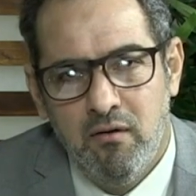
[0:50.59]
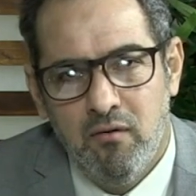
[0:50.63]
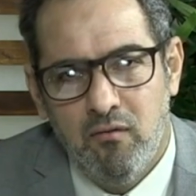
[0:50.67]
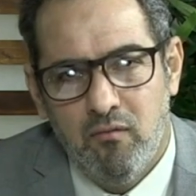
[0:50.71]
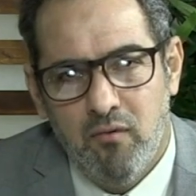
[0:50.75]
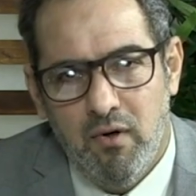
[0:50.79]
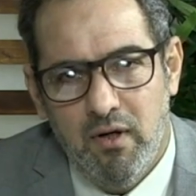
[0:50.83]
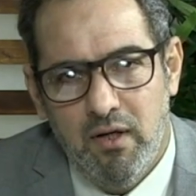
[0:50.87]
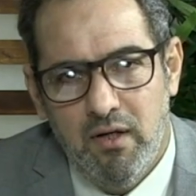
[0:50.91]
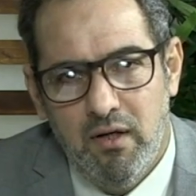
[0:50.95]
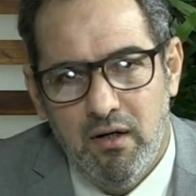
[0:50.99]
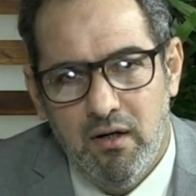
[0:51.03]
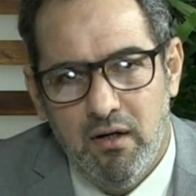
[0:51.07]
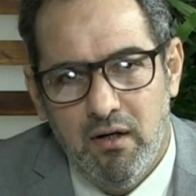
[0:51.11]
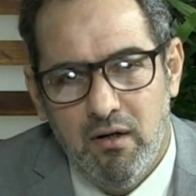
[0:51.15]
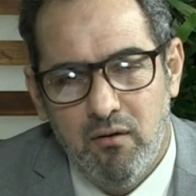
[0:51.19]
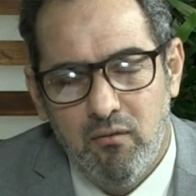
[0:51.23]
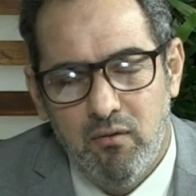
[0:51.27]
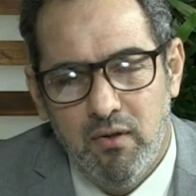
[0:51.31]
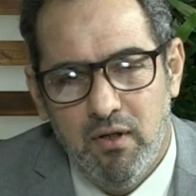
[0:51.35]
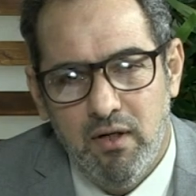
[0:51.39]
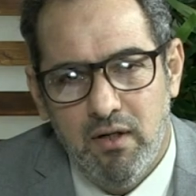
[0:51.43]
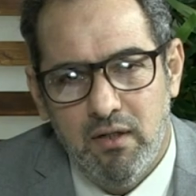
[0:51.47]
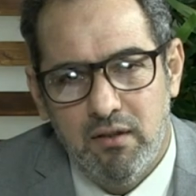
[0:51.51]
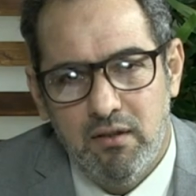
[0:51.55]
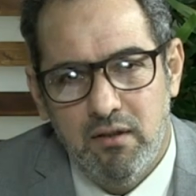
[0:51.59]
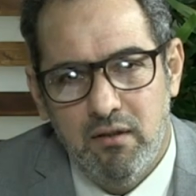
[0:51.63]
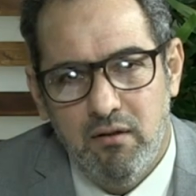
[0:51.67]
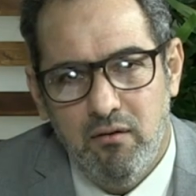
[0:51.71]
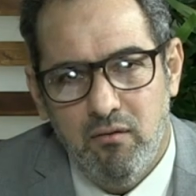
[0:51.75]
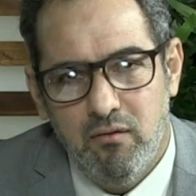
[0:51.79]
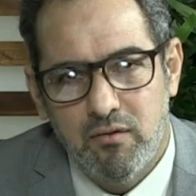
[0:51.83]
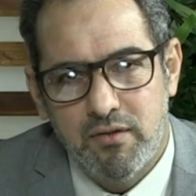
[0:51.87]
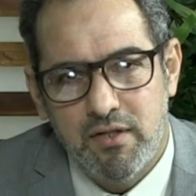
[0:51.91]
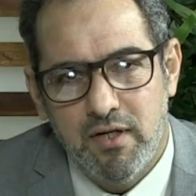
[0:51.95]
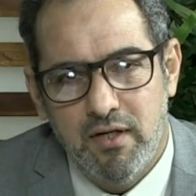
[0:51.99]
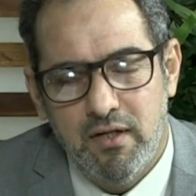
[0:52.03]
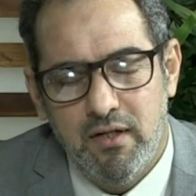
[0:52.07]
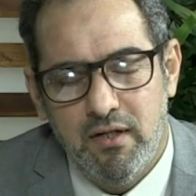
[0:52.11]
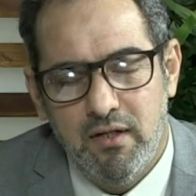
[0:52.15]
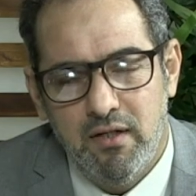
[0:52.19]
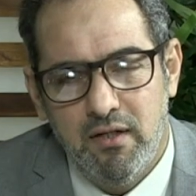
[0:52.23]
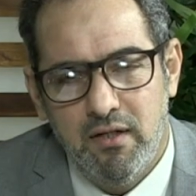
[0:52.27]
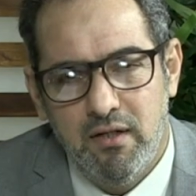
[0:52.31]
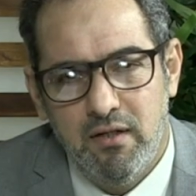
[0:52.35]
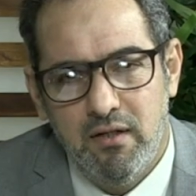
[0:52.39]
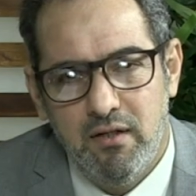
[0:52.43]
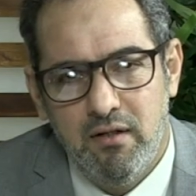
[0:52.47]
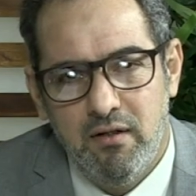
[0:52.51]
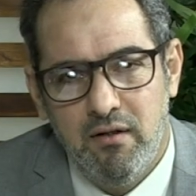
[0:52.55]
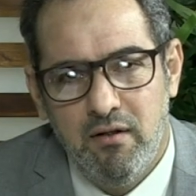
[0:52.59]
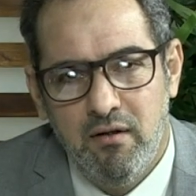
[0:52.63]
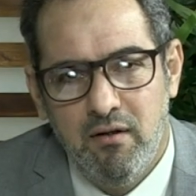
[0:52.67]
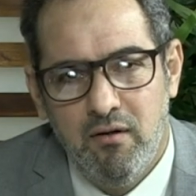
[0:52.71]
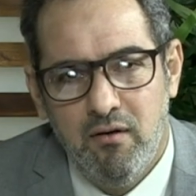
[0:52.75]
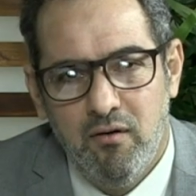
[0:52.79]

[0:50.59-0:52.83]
وعلى أولاد الحسين